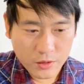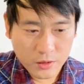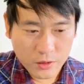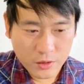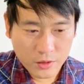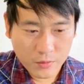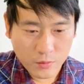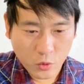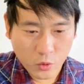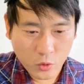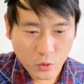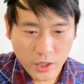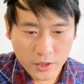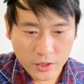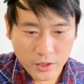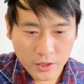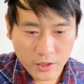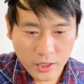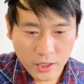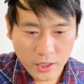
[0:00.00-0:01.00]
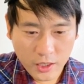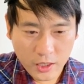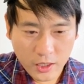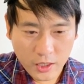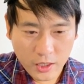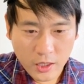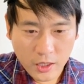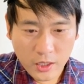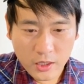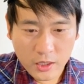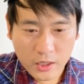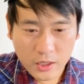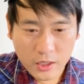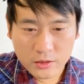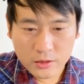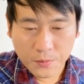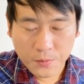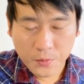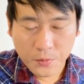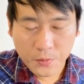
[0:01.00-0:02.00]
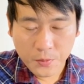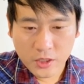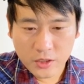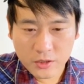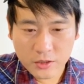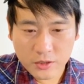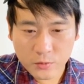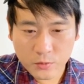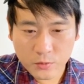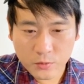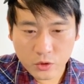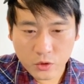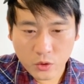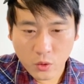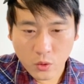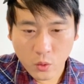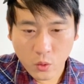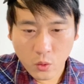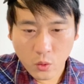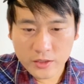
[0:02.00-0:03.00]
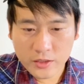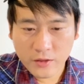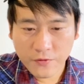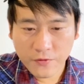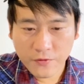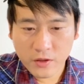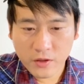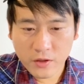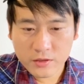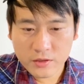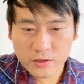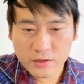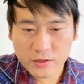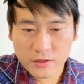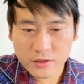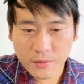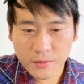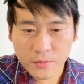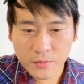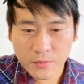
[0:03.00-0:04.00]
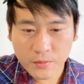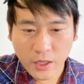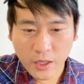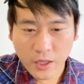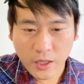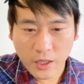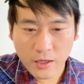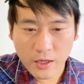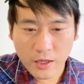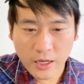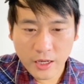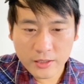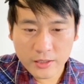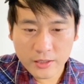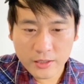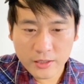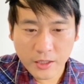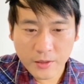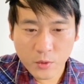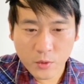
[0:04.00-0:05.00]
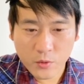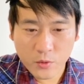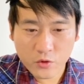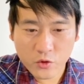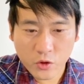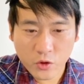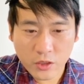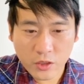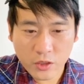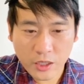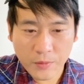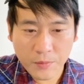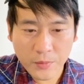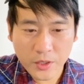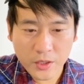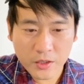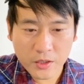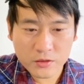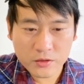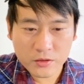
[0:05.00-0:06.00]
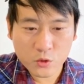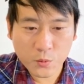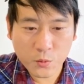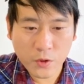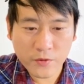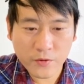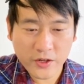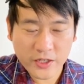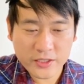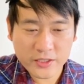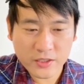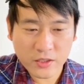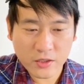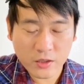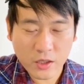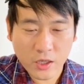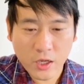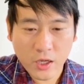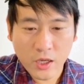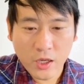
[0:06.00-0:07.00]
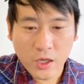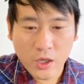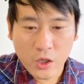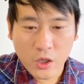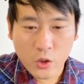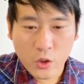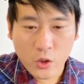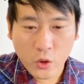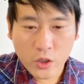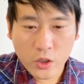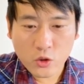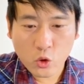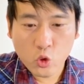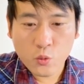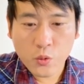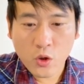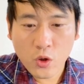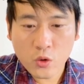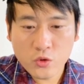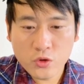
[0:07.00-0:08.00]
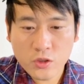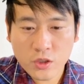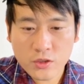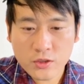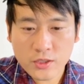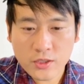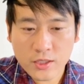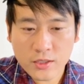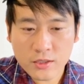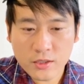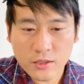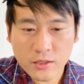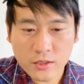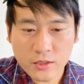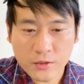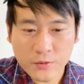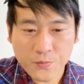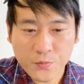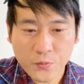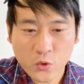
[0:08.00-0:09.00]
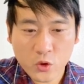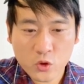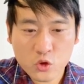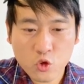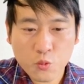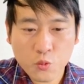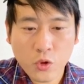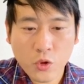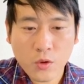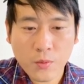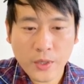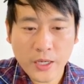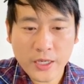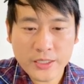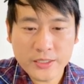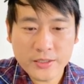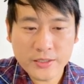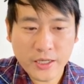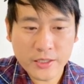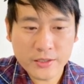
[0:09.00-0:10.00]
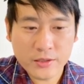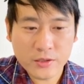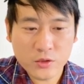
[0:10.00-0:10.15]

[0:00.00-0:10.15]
뭘 해야 되냐? 첫 번째 질문, What is the first name and last name of your immediate supervisor? 여기서 우버 운전자들은 여기 슈퍼바이저를